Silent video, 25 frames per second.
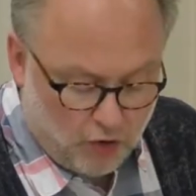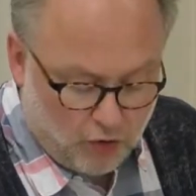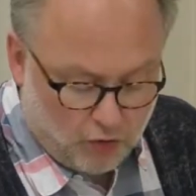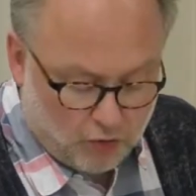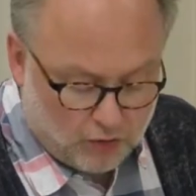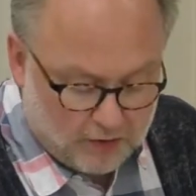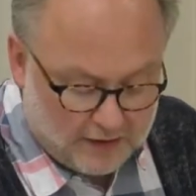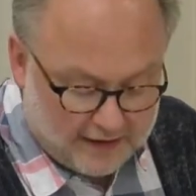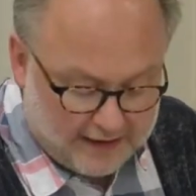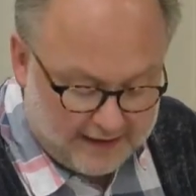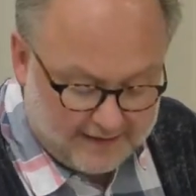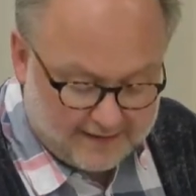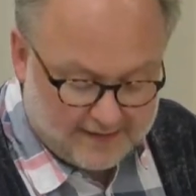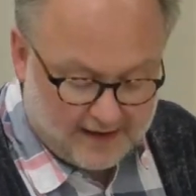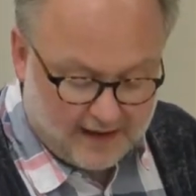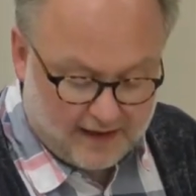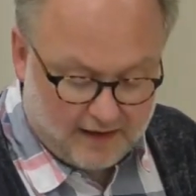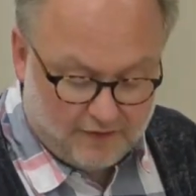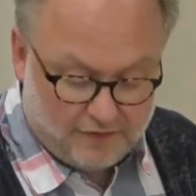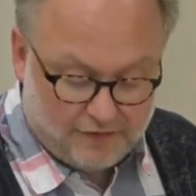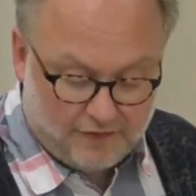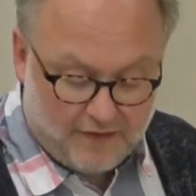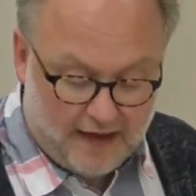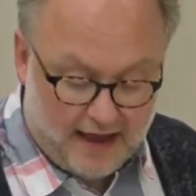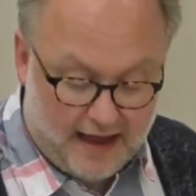Und dieser
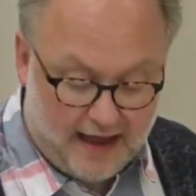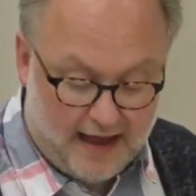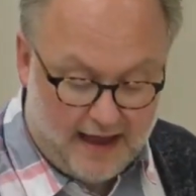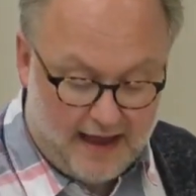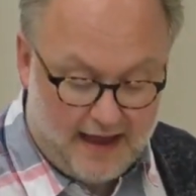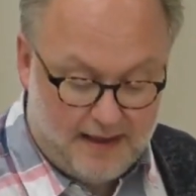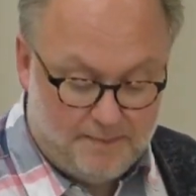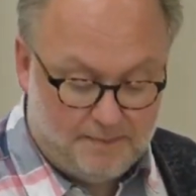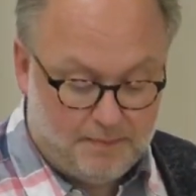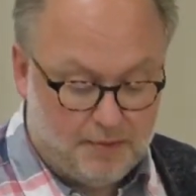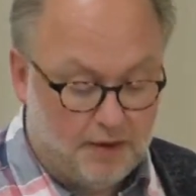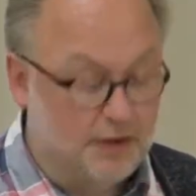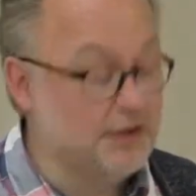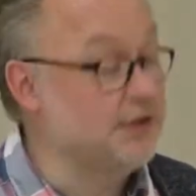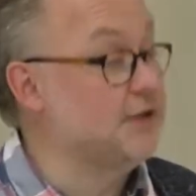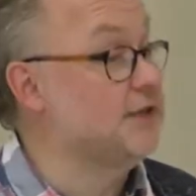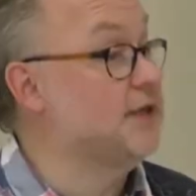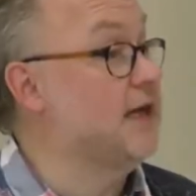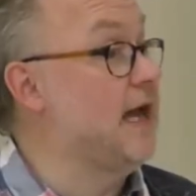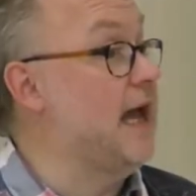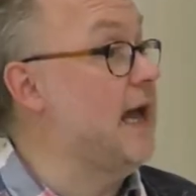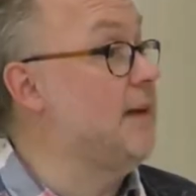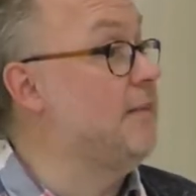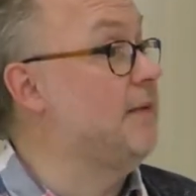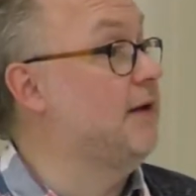Gefahr
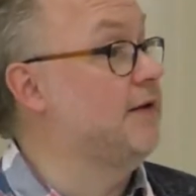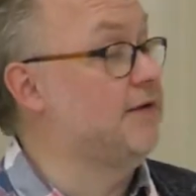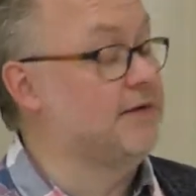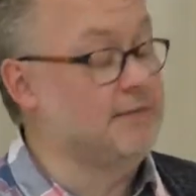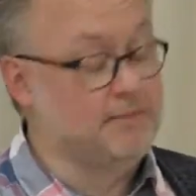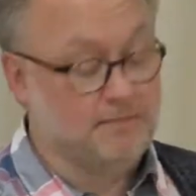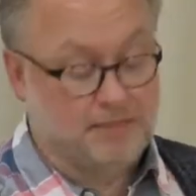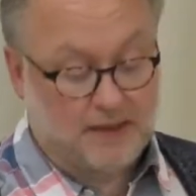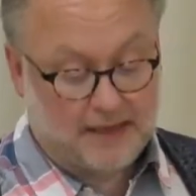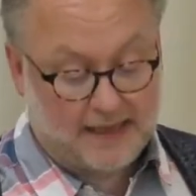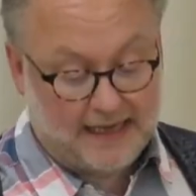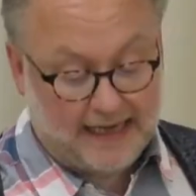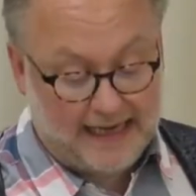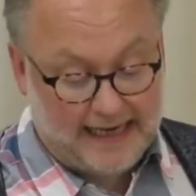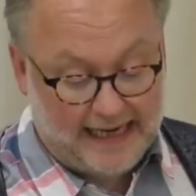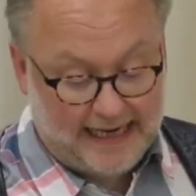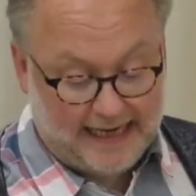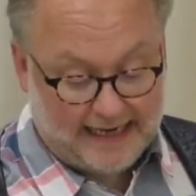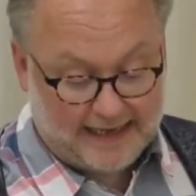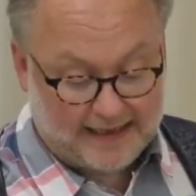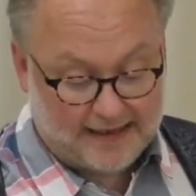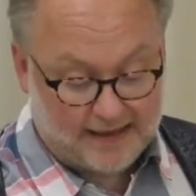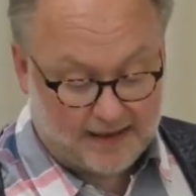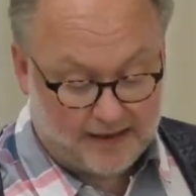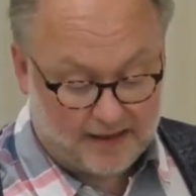möchte Emerson
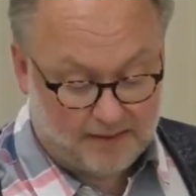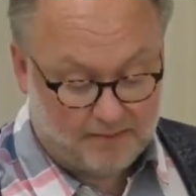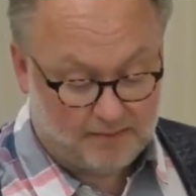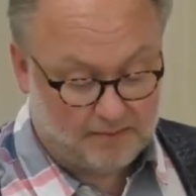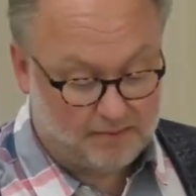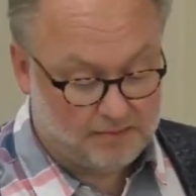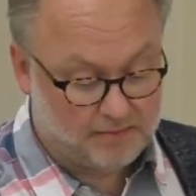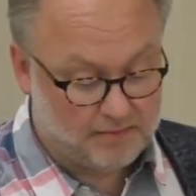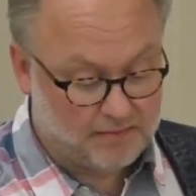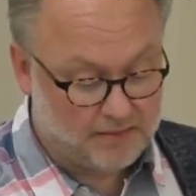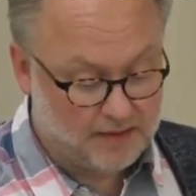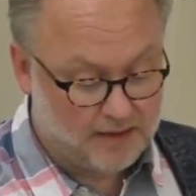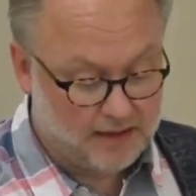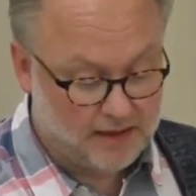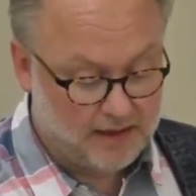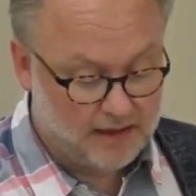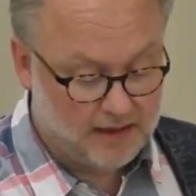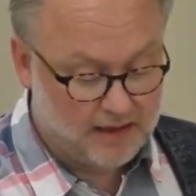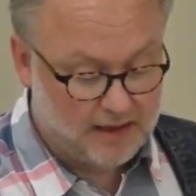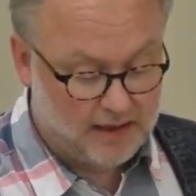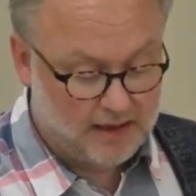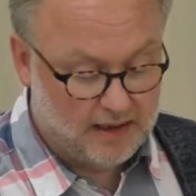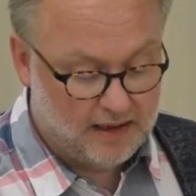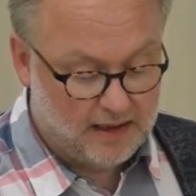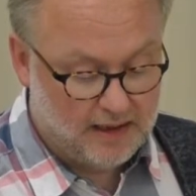begegnen,
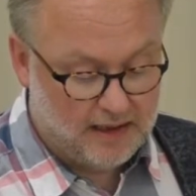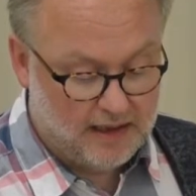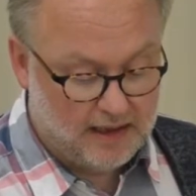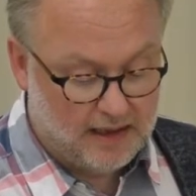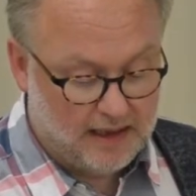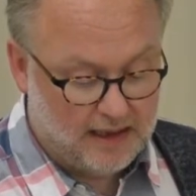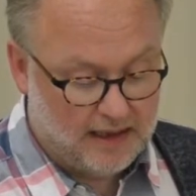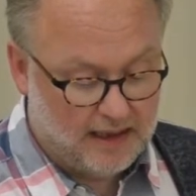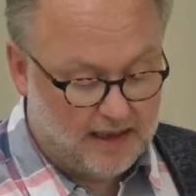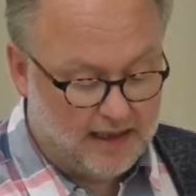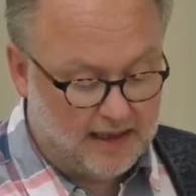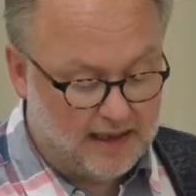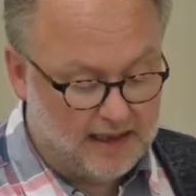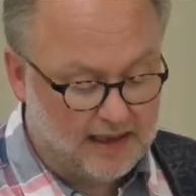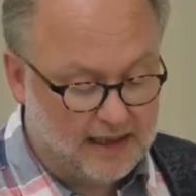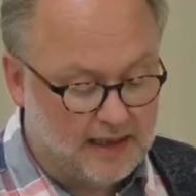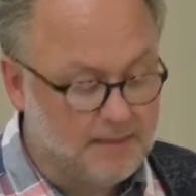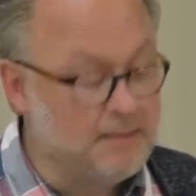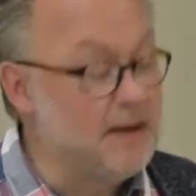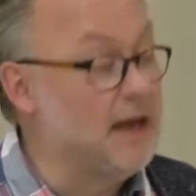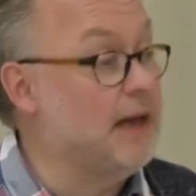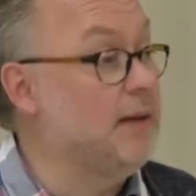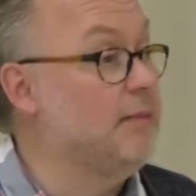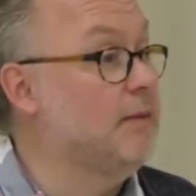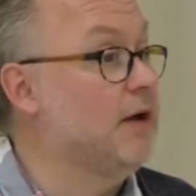
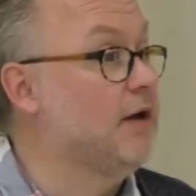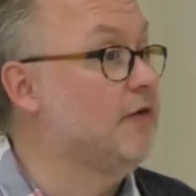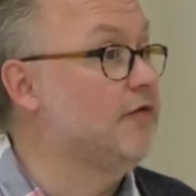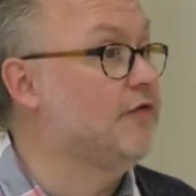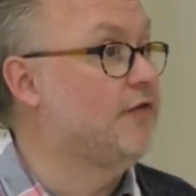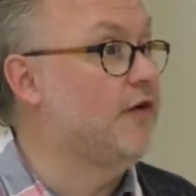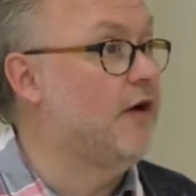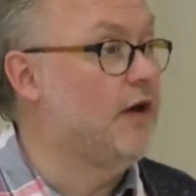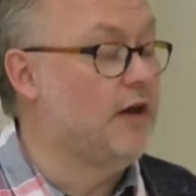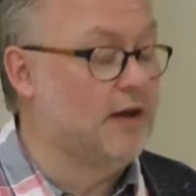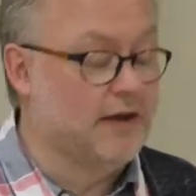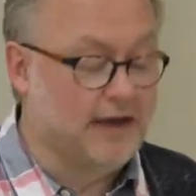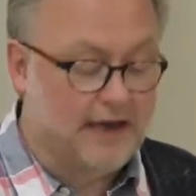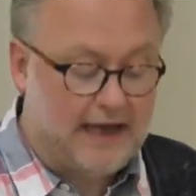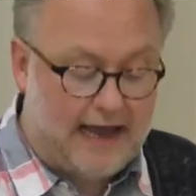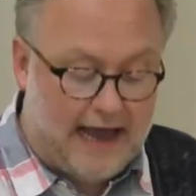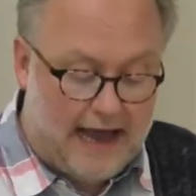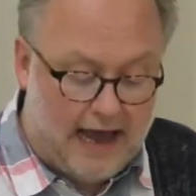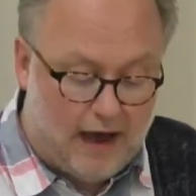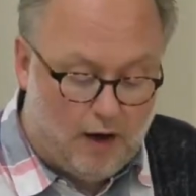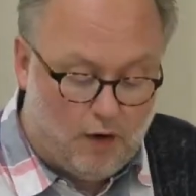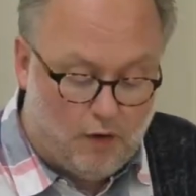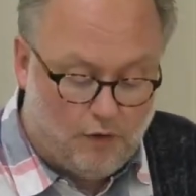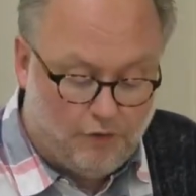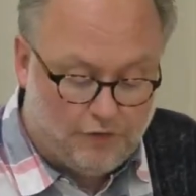indem er im Gefolge
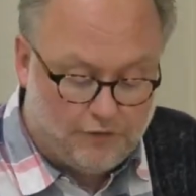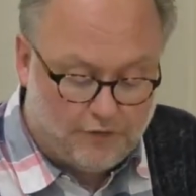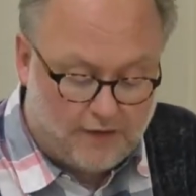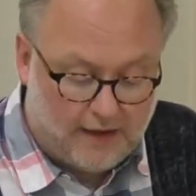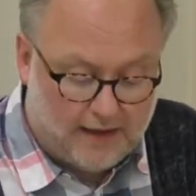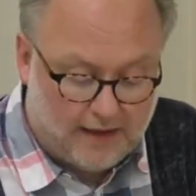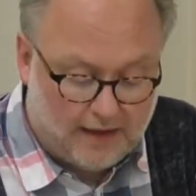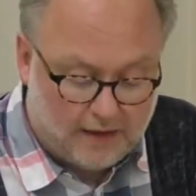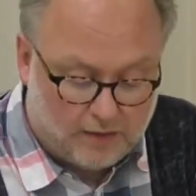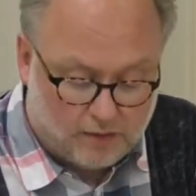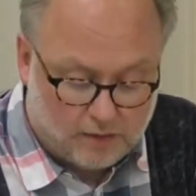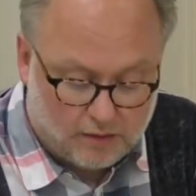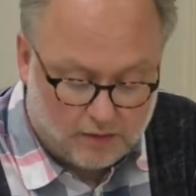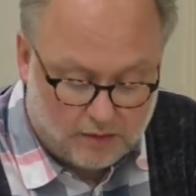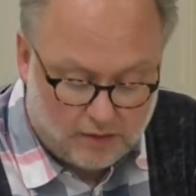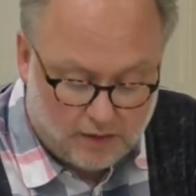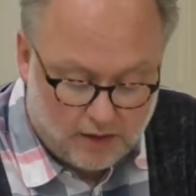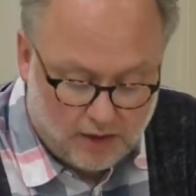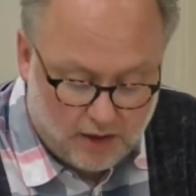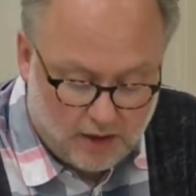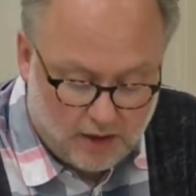der Aufklärung